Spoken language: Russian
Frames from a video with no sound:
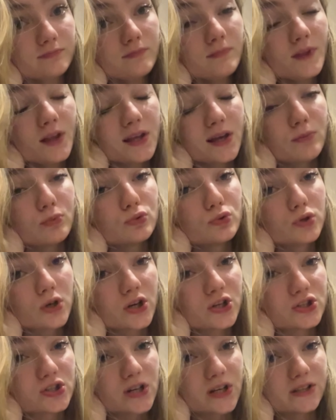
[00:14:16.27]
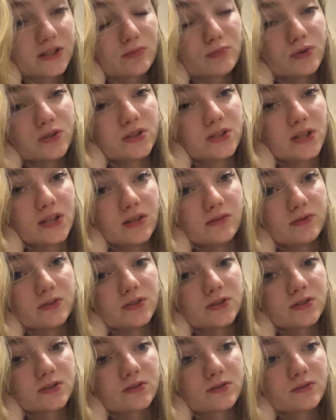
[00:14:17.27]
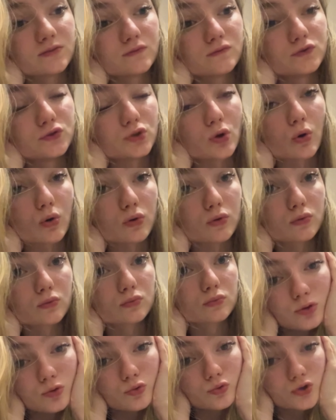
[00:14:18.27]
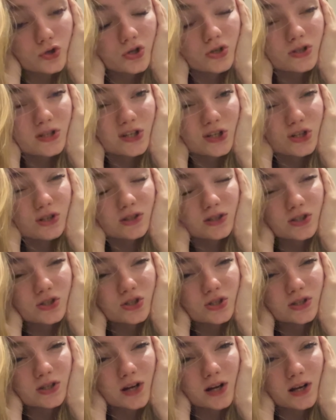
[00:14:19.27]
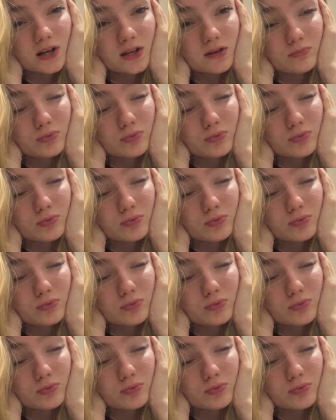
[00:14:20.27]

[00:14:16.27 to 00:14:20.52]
Я буду каждый раз обесценивать все. Очень тяжко так жить реально.